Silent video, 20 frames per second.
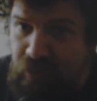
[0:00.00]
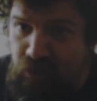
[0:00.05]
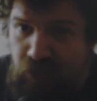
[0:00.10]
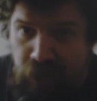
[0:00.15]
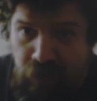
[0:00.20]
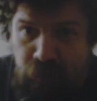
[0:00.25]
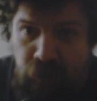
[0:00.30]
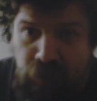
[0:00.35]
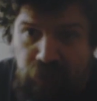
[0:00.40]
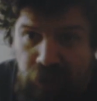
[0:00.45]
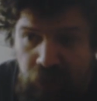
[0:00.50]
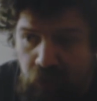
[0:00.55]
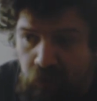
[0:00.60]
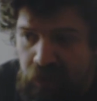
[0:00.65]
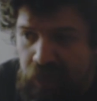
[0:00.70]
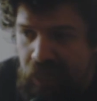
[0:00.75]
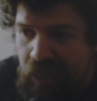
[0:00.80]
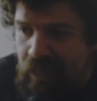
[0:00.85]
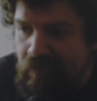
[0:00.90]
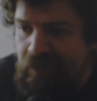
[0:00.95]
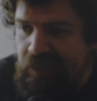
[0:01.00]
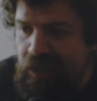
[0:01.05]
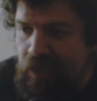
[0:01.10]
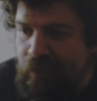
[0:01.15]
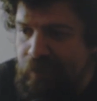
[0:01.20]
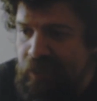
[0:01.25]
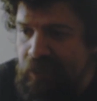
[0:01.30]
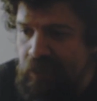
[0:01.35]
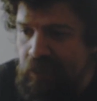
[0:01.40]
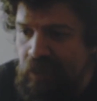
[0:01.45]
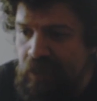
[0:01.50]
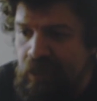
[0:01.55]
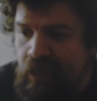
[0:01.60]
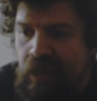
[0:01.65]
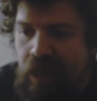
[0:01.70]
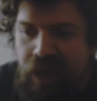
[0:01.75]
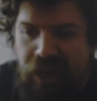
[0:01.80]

o sea, muy mal lograda, básicamente,